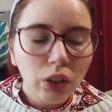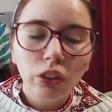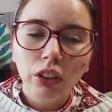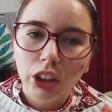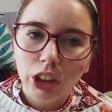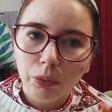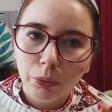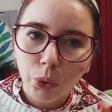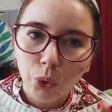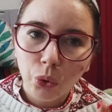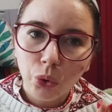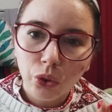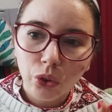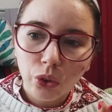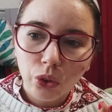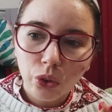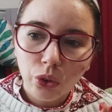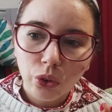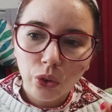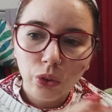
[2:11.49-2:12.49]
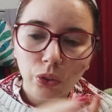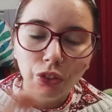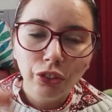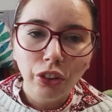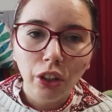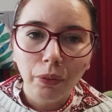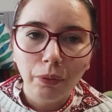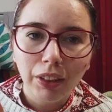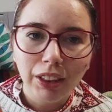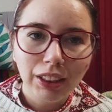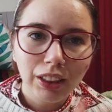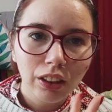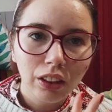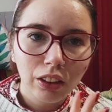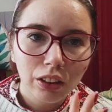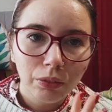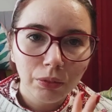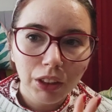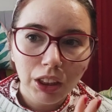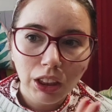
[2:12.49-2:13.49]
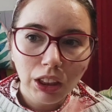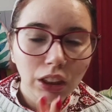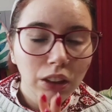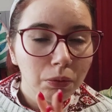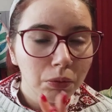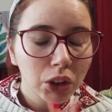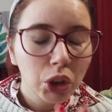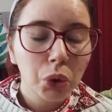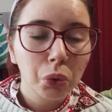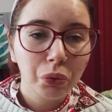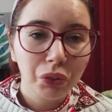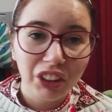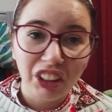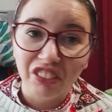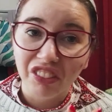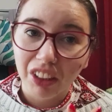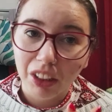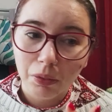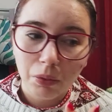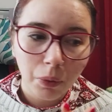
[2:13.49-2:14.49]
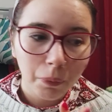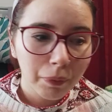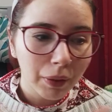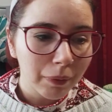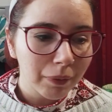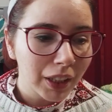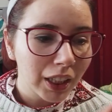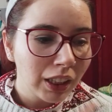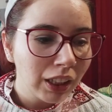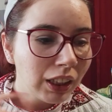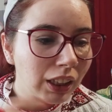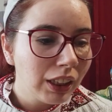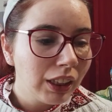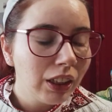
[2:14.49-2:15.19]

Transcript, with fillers: contient beaucoup de formats 50 ml, mais je trouve ça vraiment pas mal.